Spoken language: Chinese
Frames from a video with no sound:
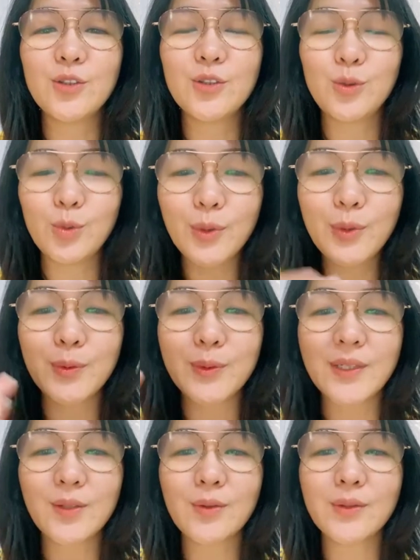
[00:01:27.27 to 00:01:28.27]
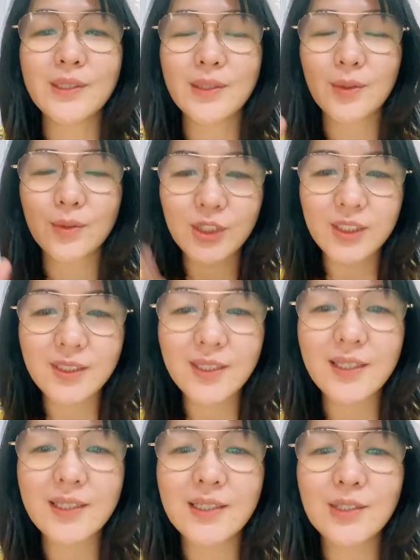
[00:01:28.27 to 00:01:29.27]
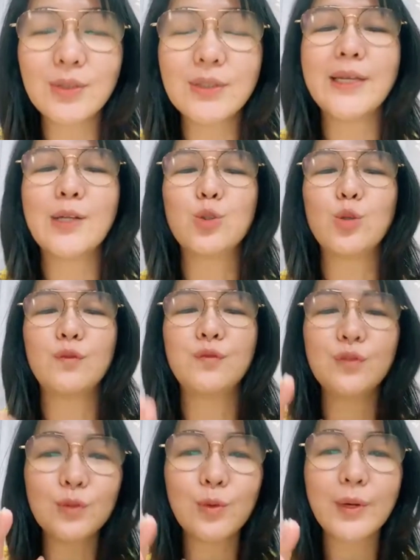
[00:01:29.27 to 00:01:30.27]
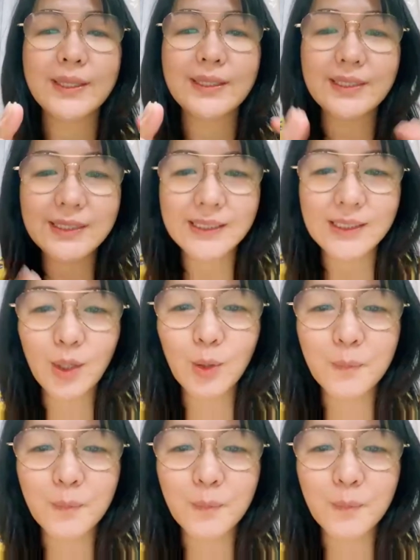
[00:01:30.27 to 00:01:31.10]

所有的东西都齐全了，就是要做付款的时候，